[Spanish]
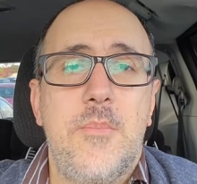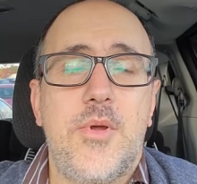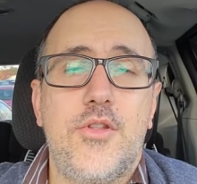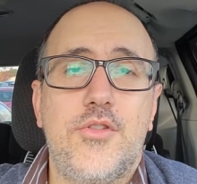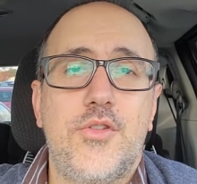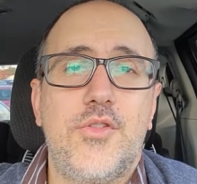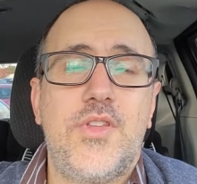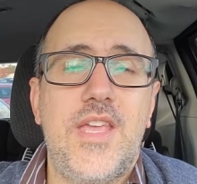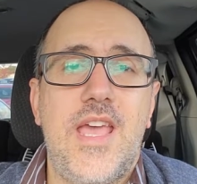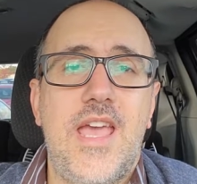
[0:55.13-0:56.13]
Pero
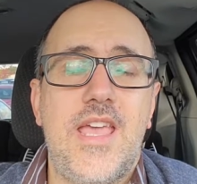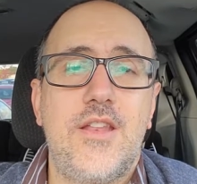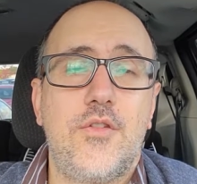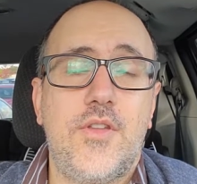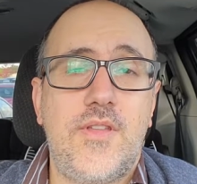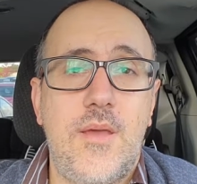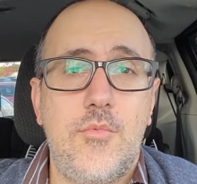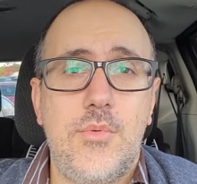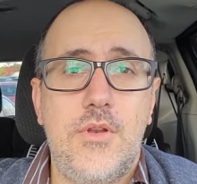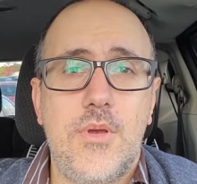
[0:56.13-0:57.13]
entonces eh, no se sabe
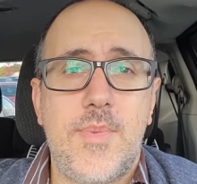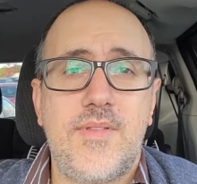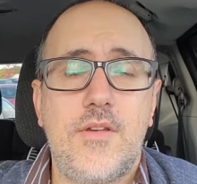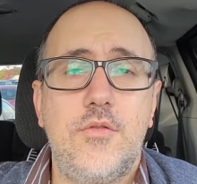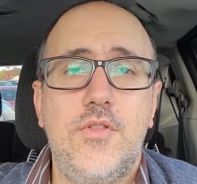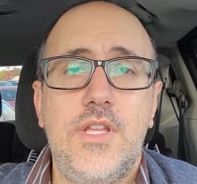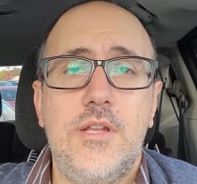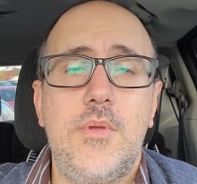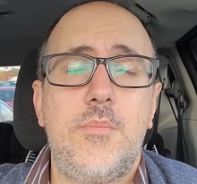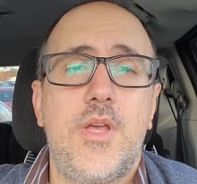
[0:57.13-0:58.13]
muy bien lo que pasa con
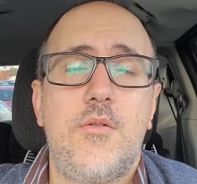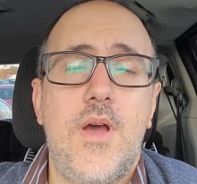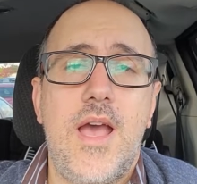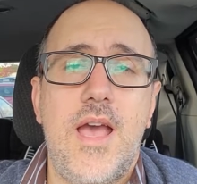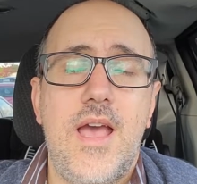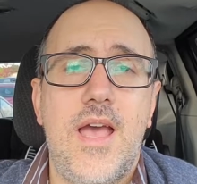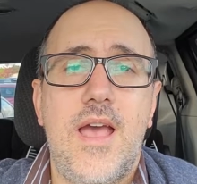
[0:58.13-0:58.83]
Silvi pero a,